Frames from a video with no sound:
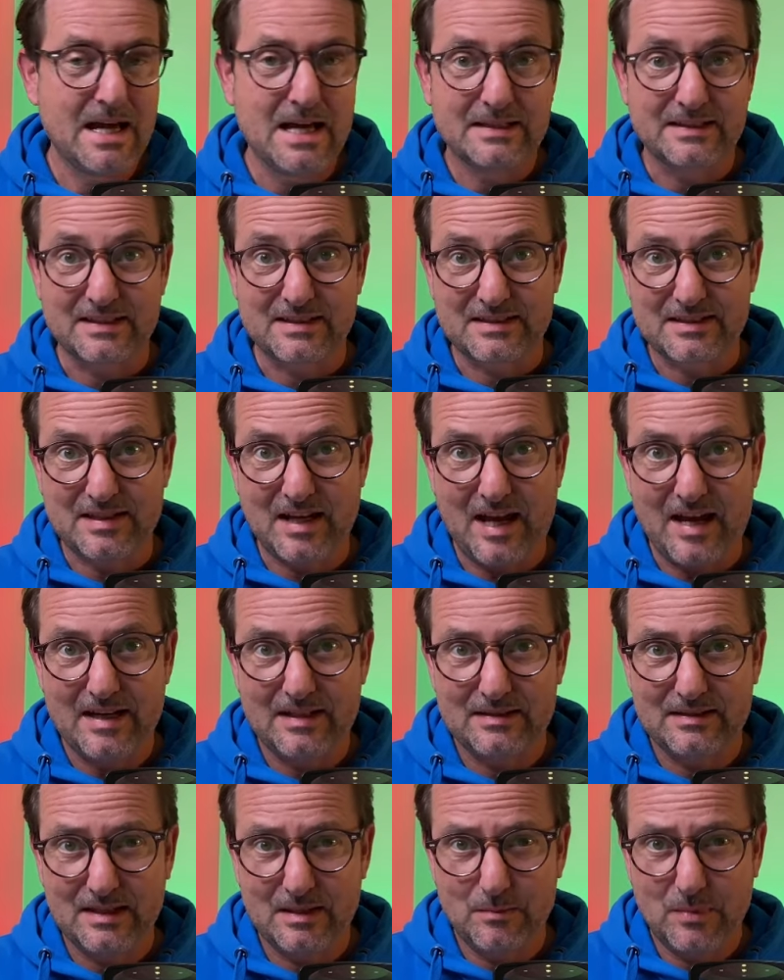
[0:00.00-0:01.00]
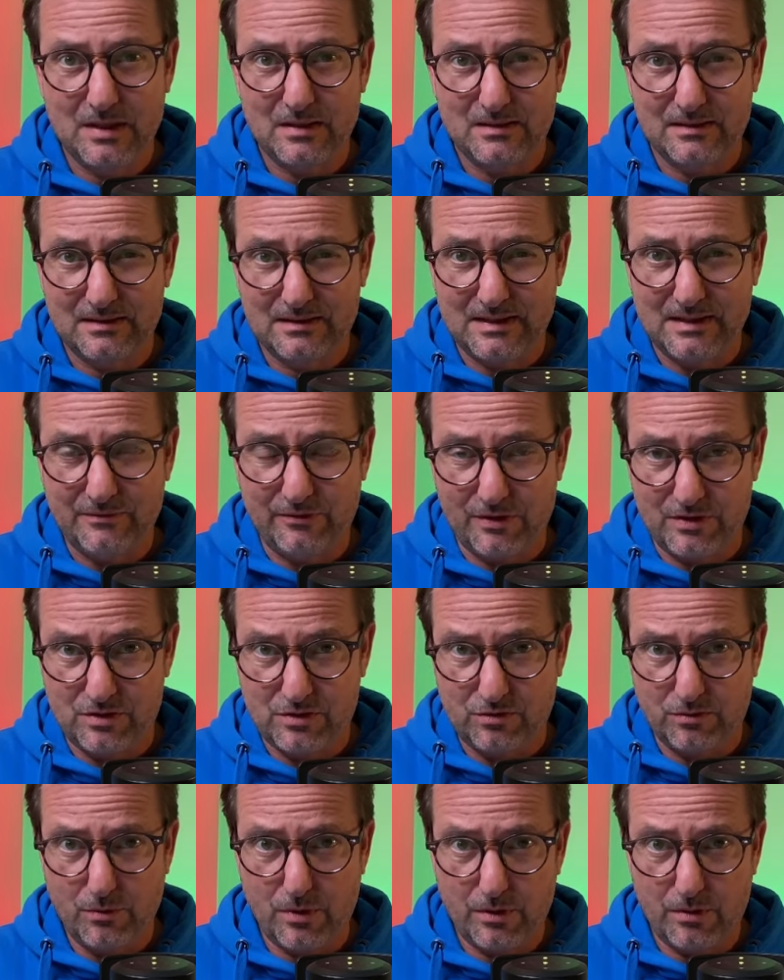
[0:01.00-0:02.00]
Das zeigt nämlich die
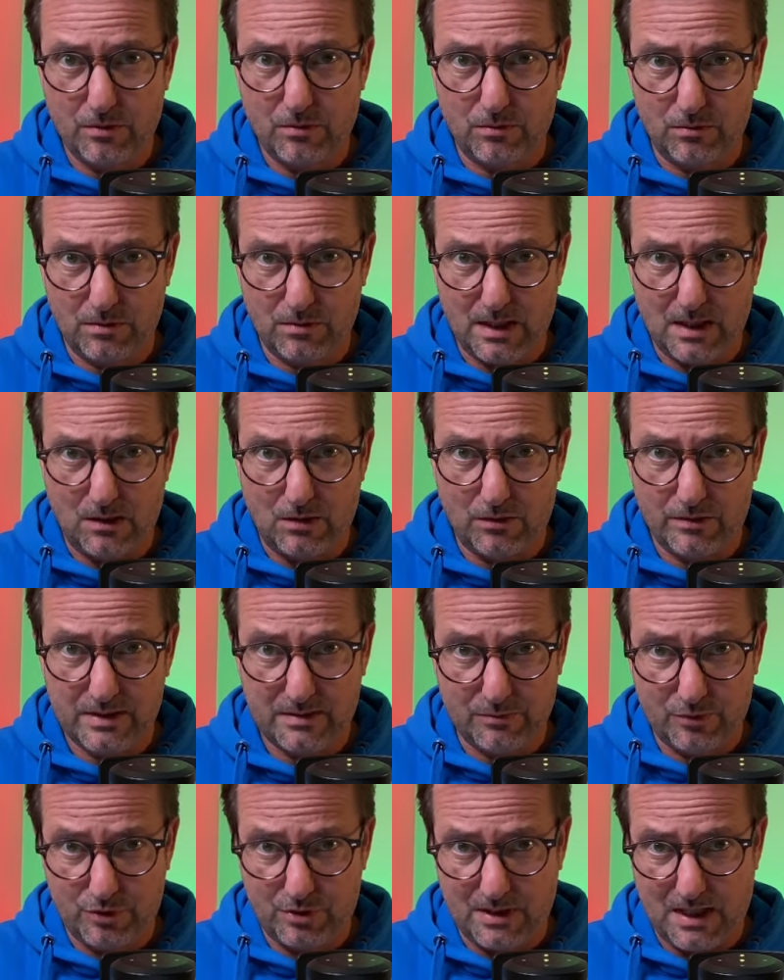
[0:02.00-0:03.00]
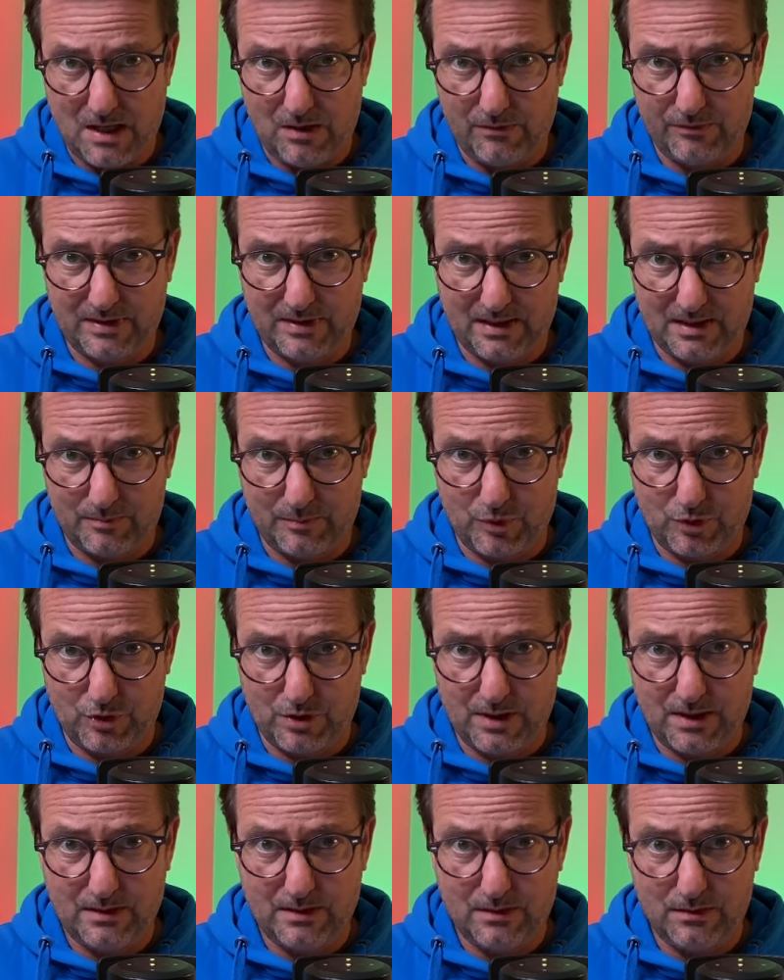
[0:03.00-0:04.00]
Verzögerung auch zwischen einer
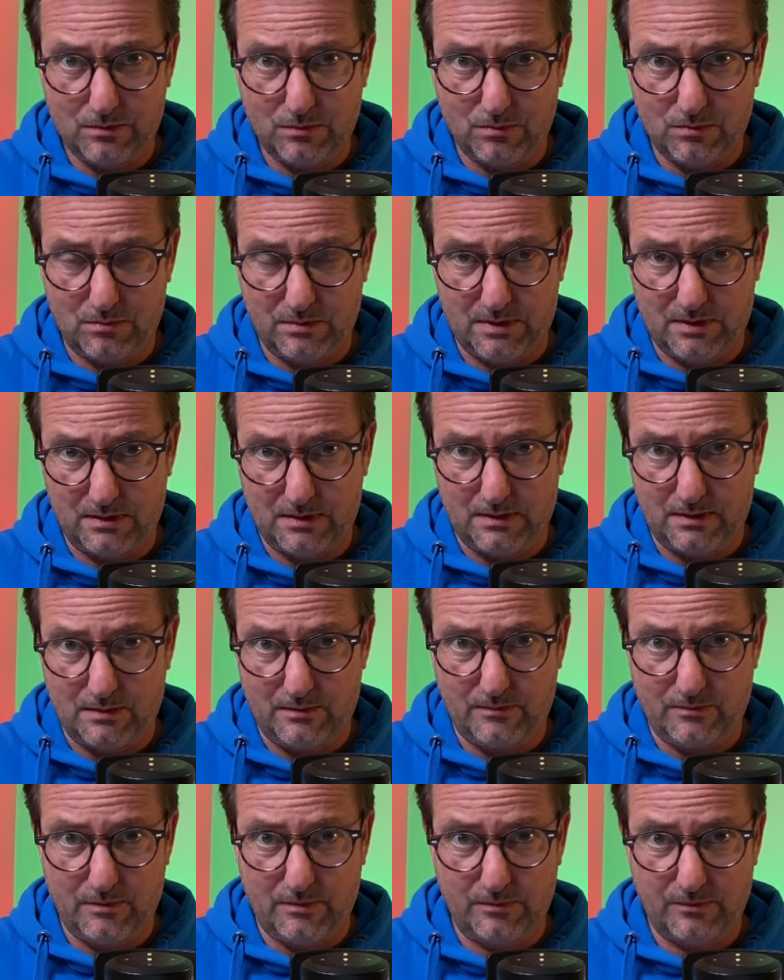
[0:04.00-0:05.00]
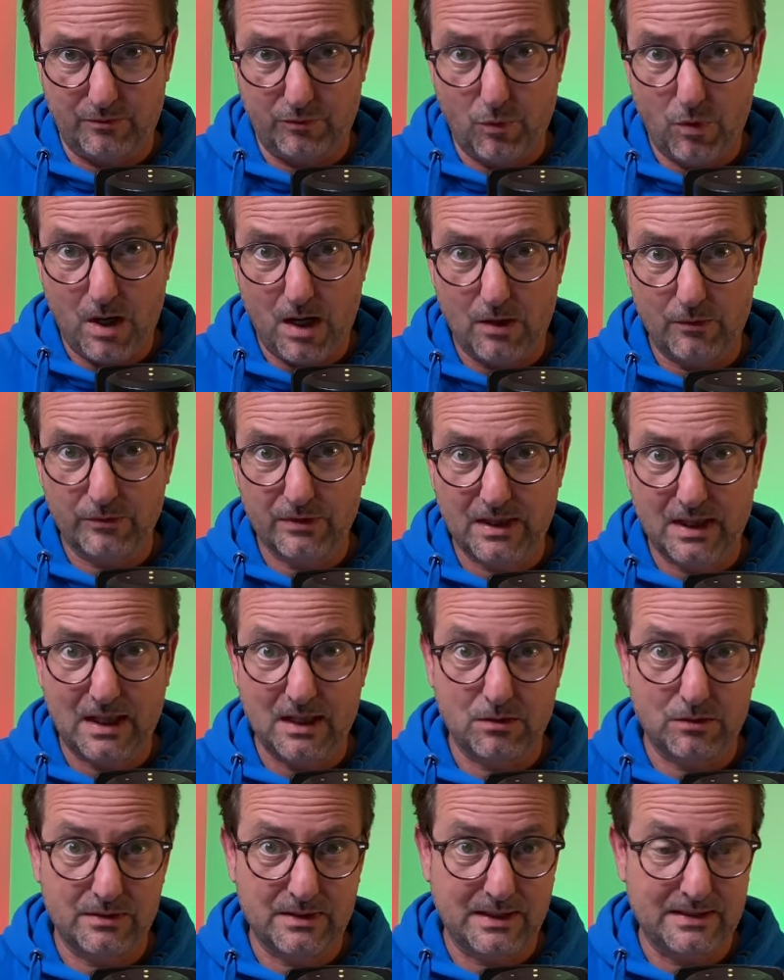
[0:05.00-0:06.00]
Auftragsbestätigung oder einem
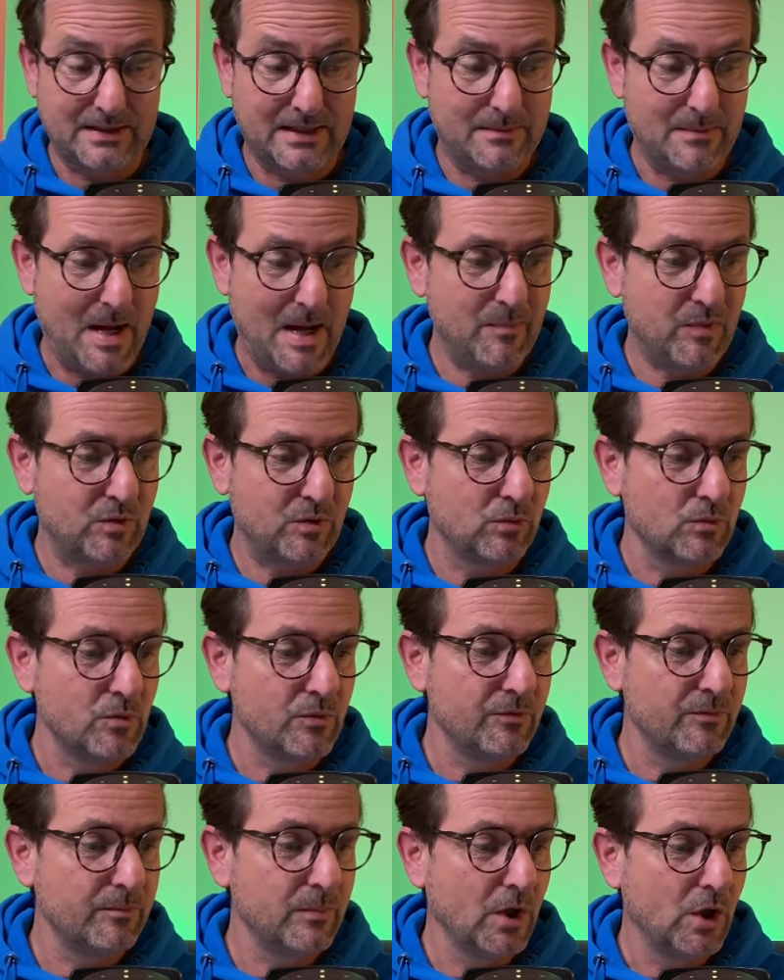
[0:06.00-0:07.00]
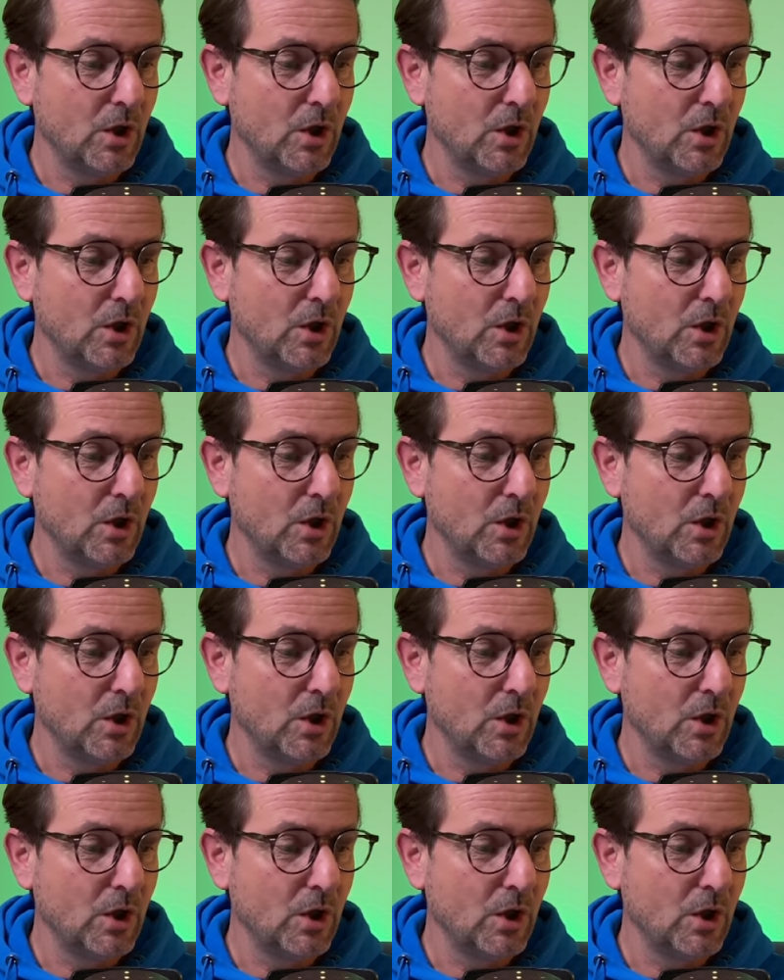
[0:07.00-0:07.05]
Vorauftrag und dann dem Abrufen.